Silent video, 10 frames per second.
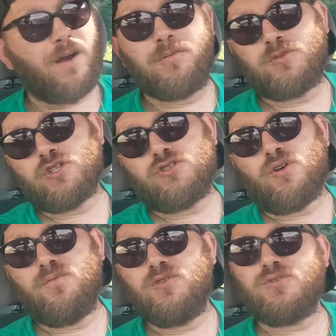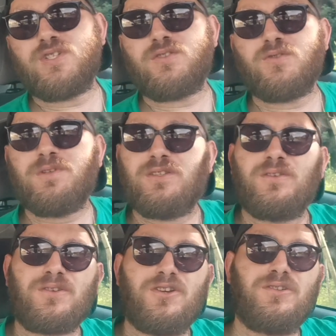en même temps, je suis revenu cette semaine,
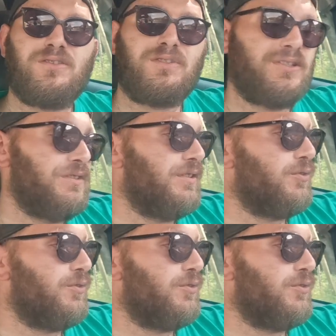donc voilà.